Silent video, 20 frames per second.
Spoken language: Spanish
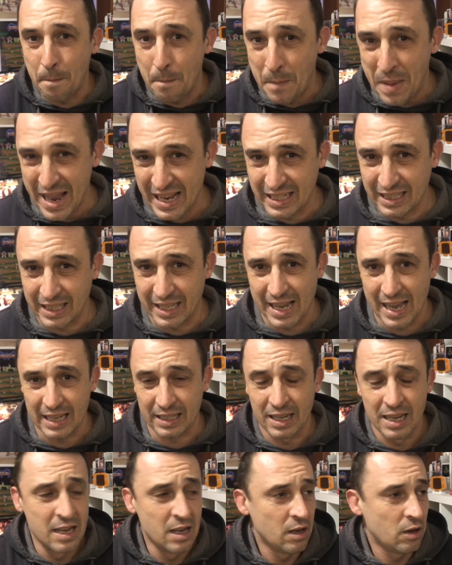bestias,
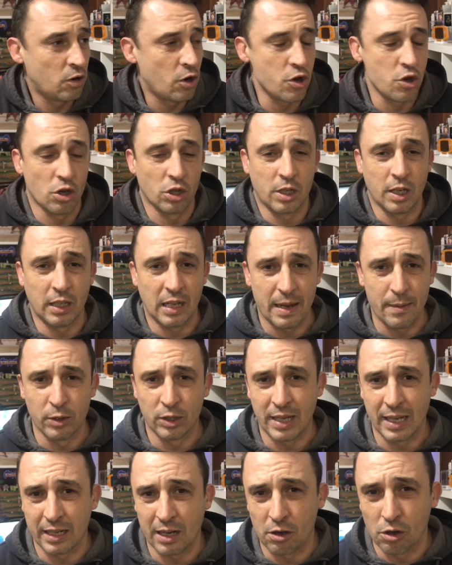Coño, es que tenemos
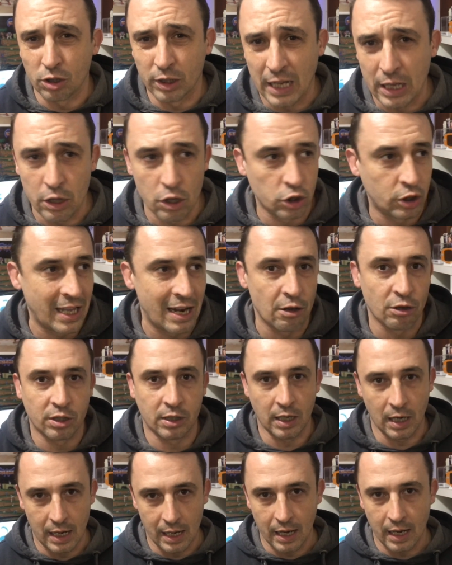que recordarnos de los
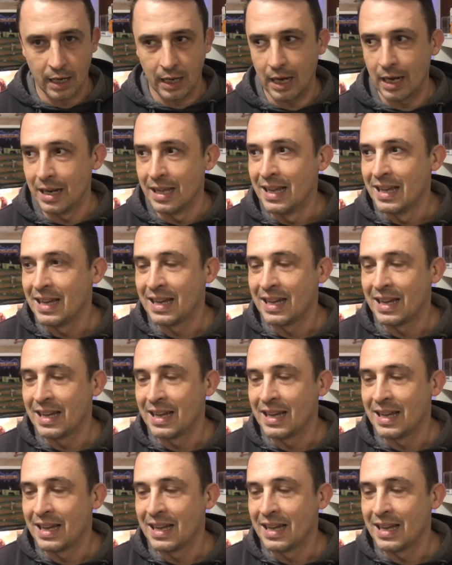Silent Hill,